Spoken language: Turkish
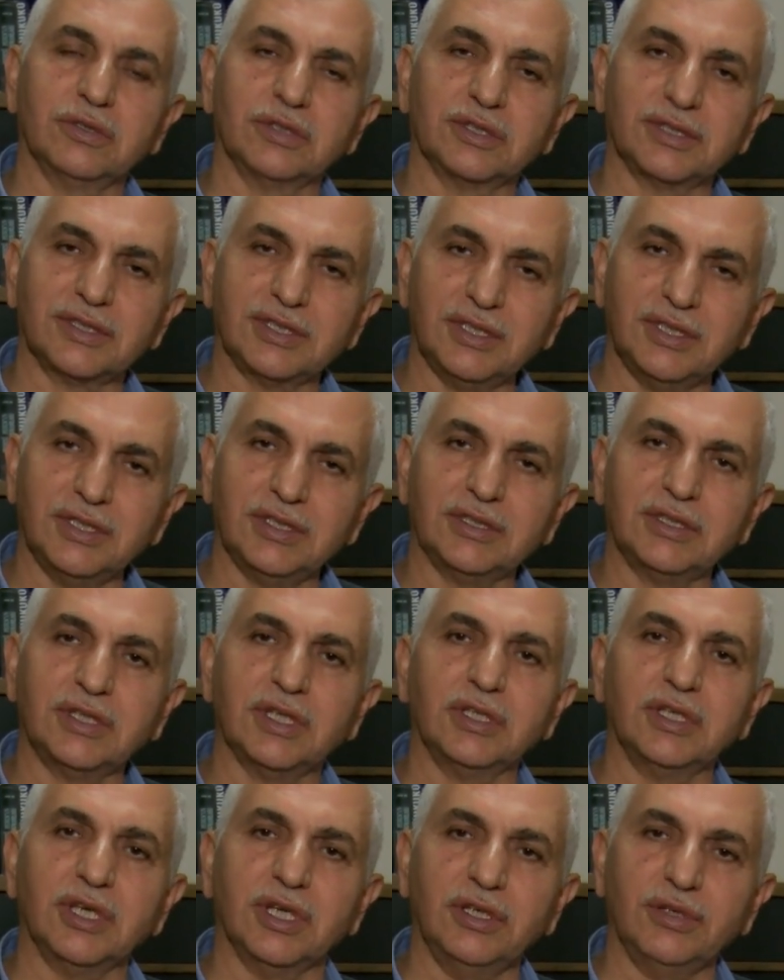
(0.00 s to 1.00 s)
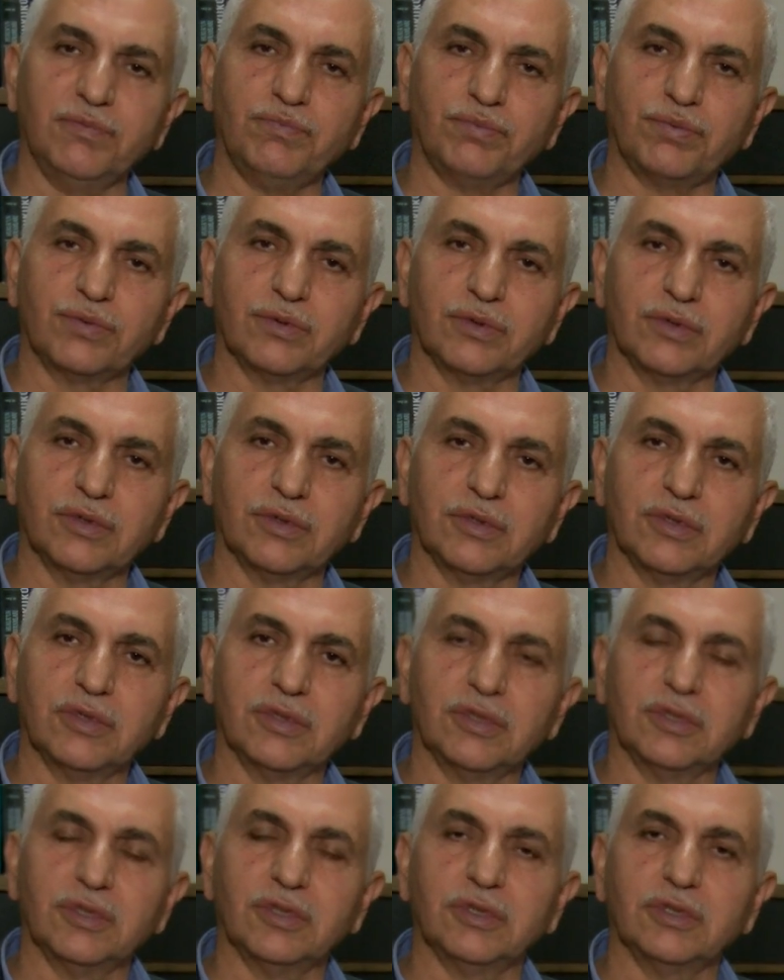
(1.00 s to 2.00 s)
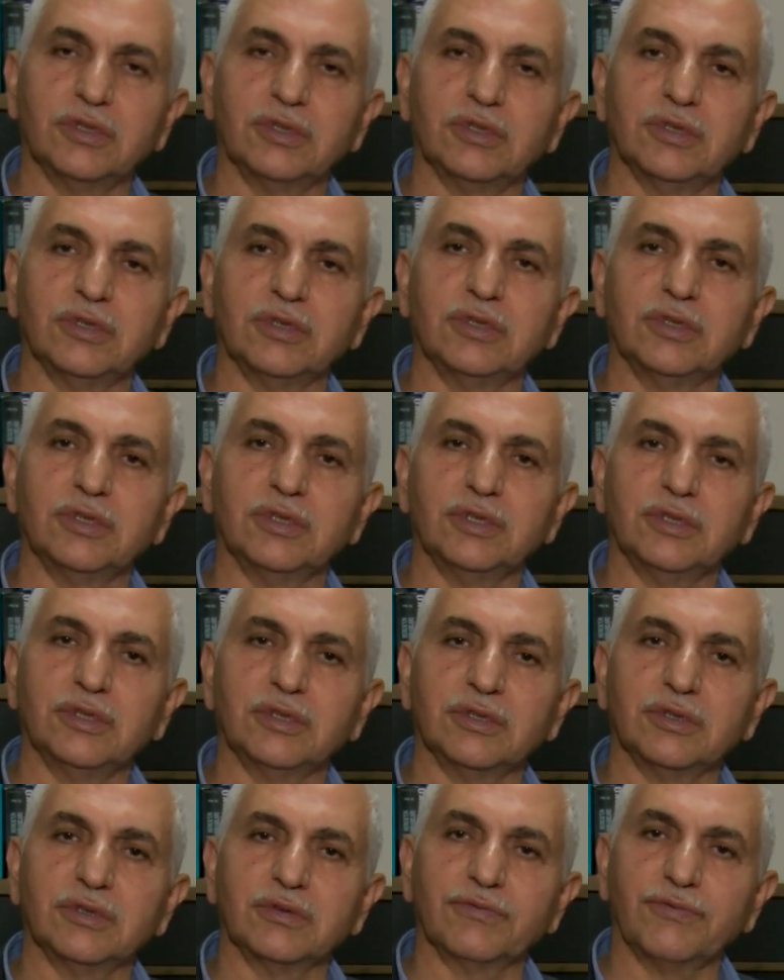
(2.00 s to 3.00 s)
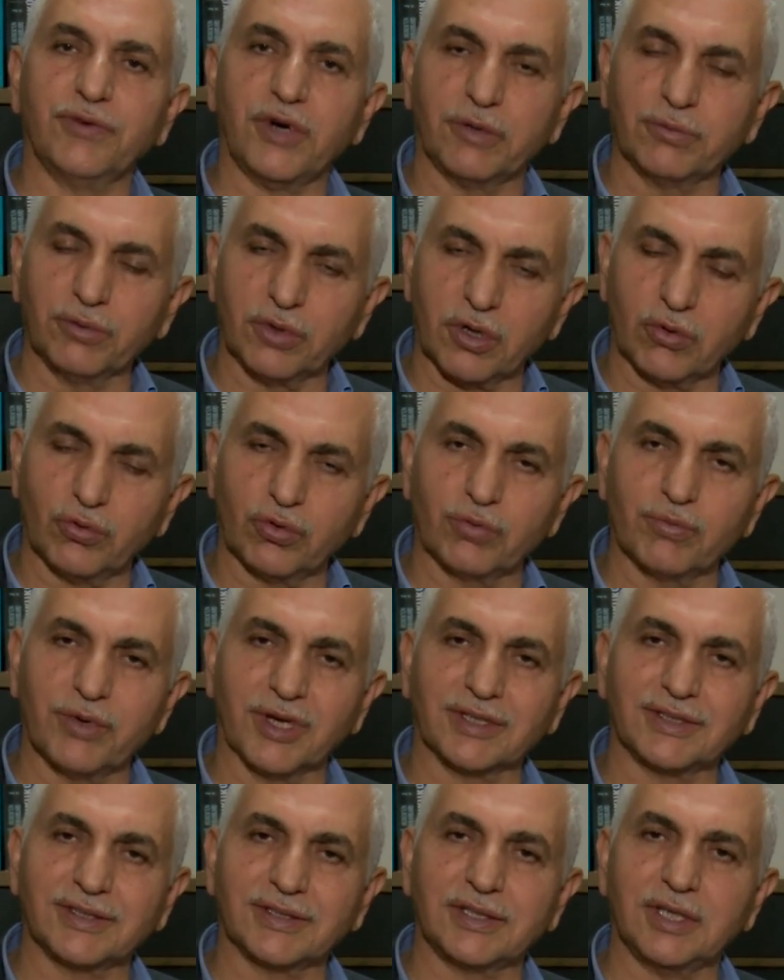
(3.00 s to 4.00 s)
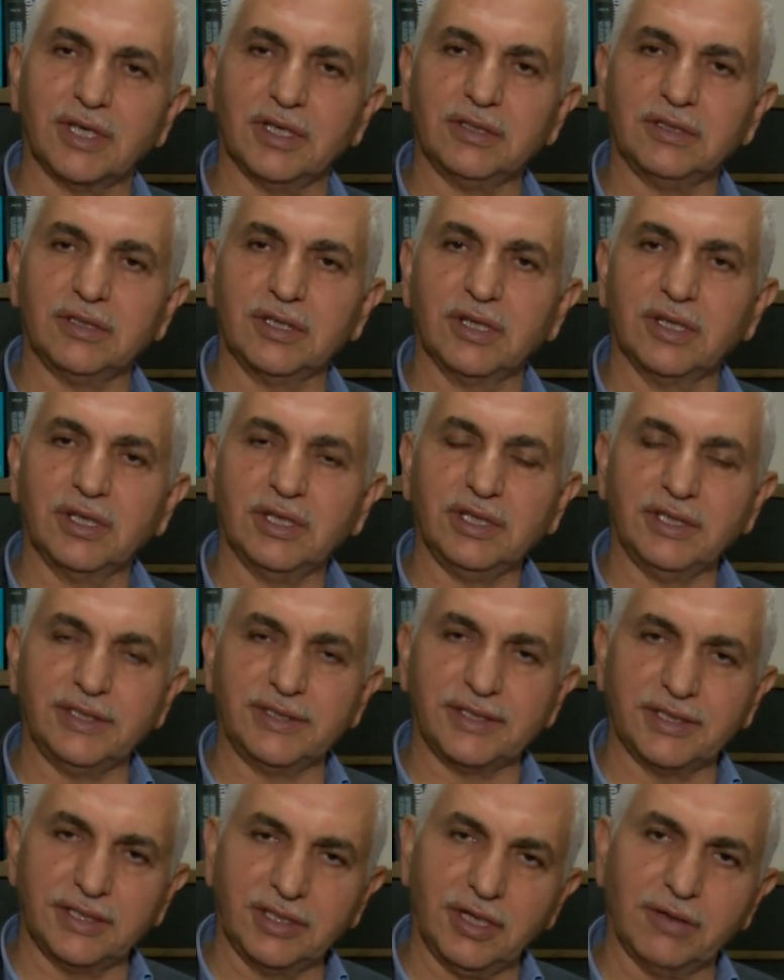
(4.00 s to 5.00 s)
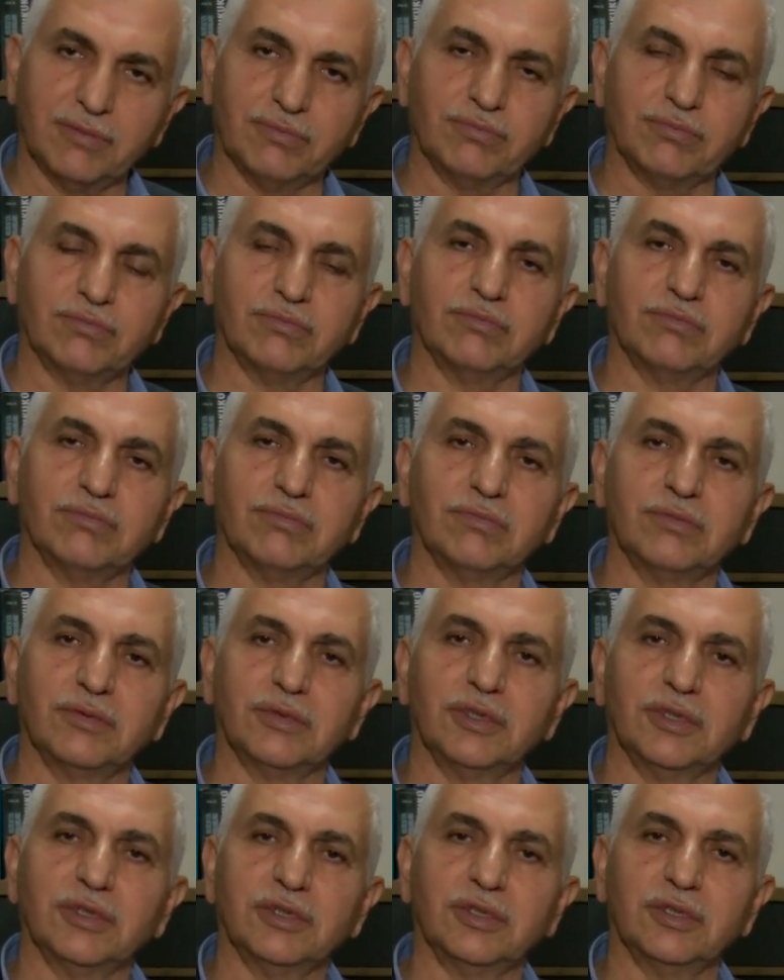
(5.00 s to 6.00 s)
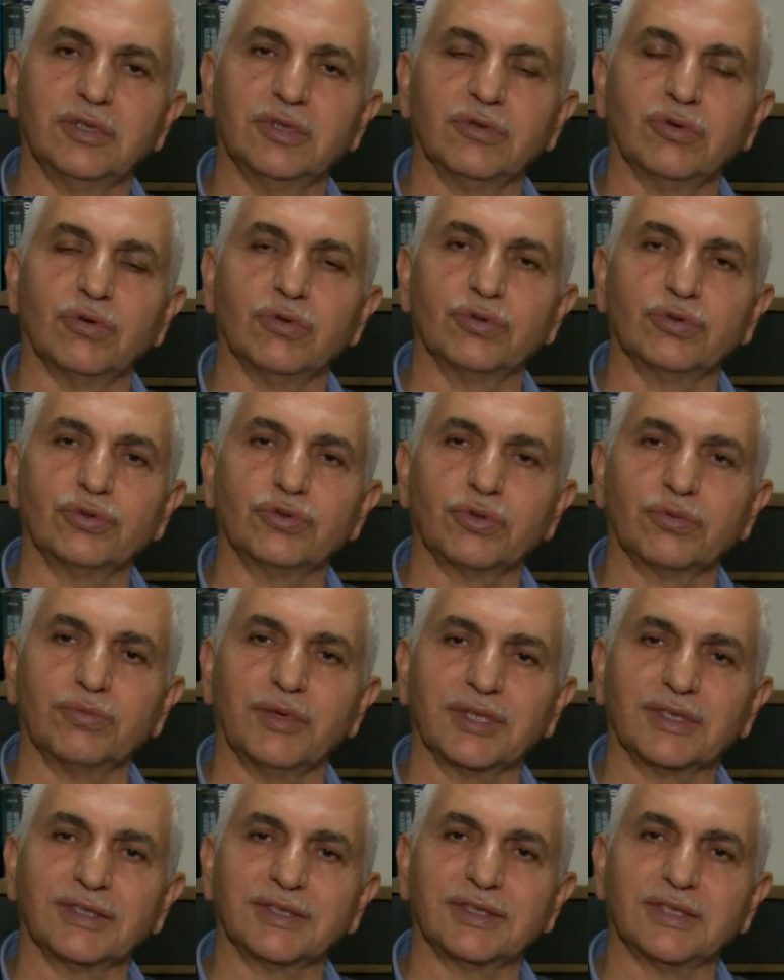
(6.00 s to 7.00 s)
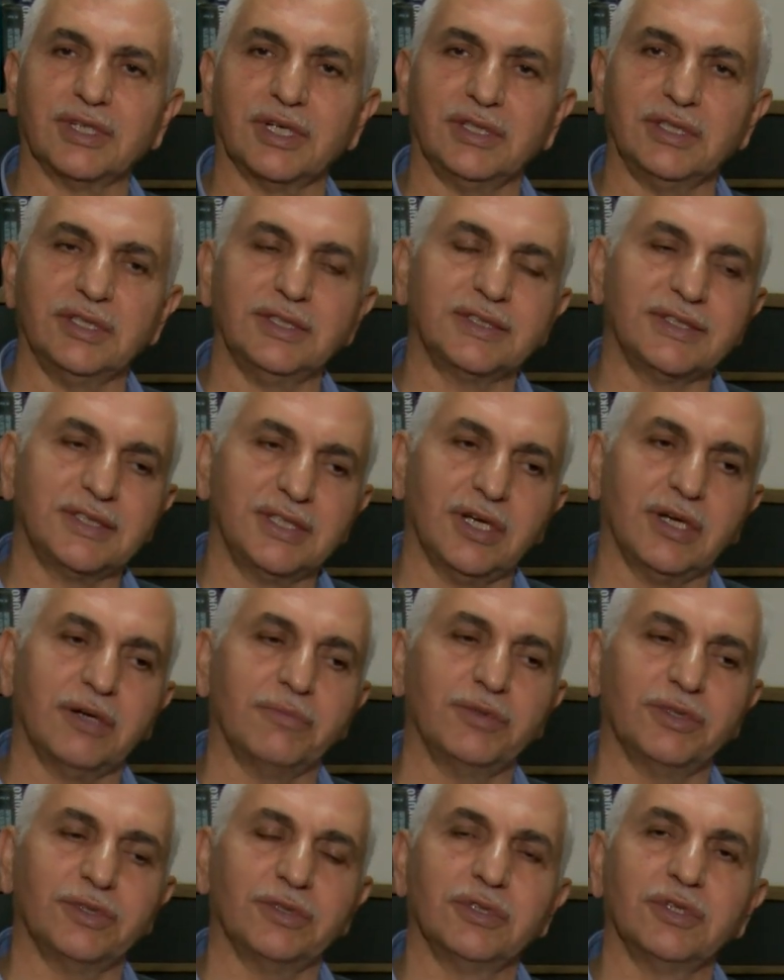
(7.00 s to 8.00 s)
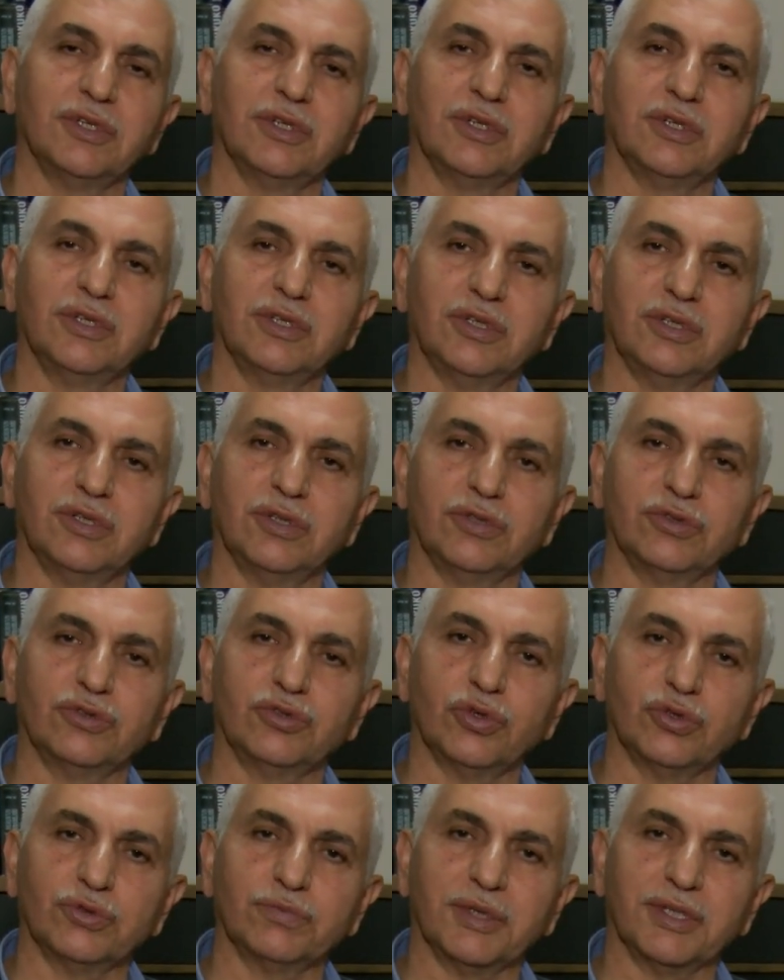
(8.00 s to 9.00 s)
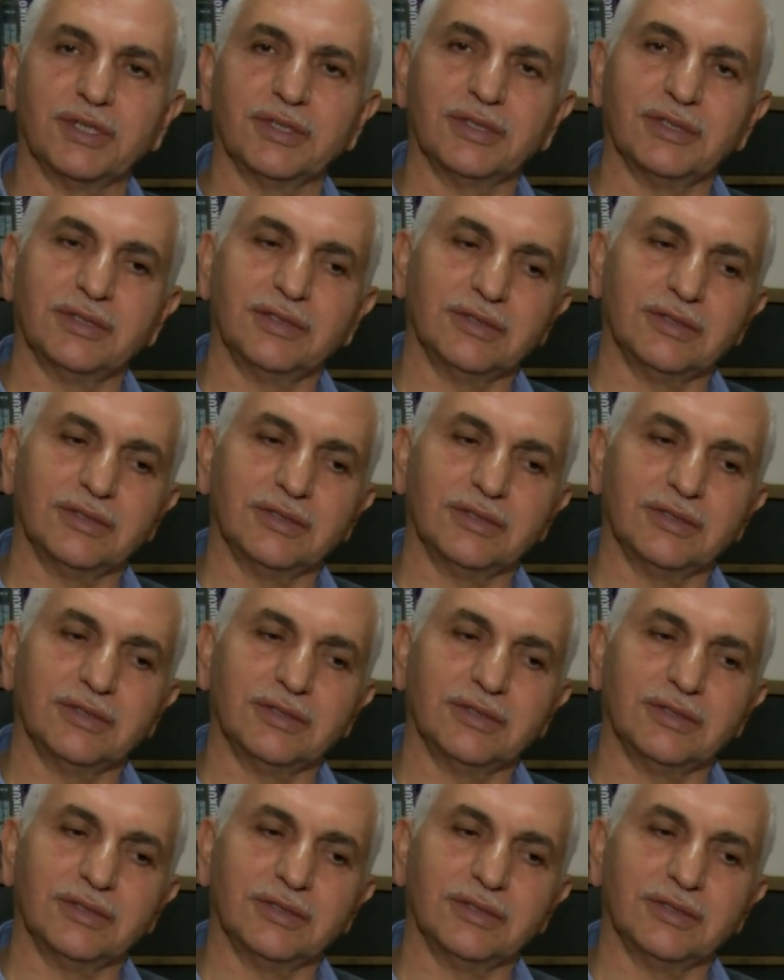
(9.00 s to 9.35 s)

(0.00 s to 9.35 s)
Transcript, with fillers: Siirt'e gelip e, fabrika kurmak isteyen, istidam e, oluşturmak isteyen, istihdamı e, çözme, e,